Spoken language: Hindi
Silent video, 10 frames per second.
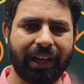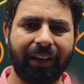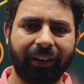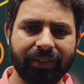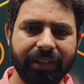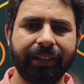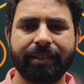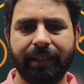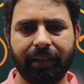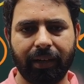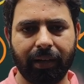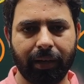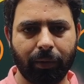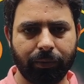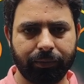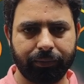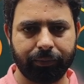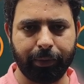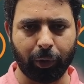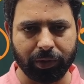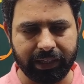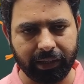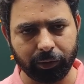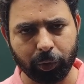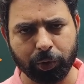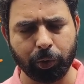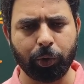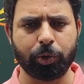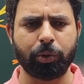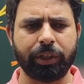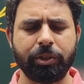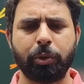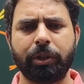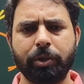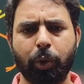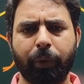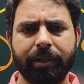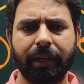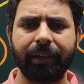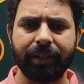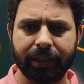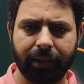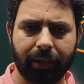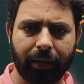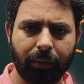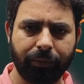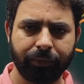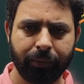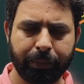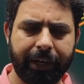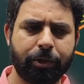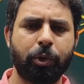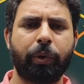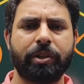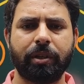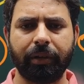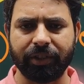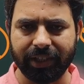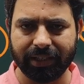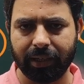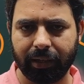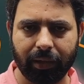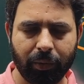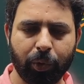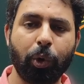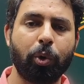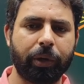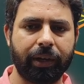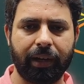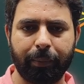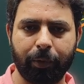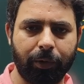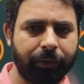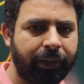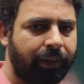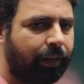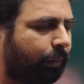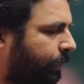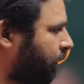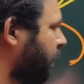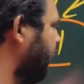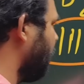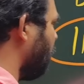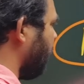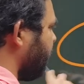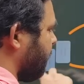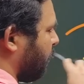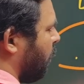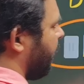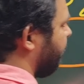चार रीजनिंग के सेट लगा रहा हूँ मैं रोजाना 200 200 300 300 क्वेश्चन इंग्लिश के कर रहा हूँ 500 क्वेश्चन जीएस के कर रहा हूँ कौन रोकेगा आपको मैं तो ये कहूँगा इन सबको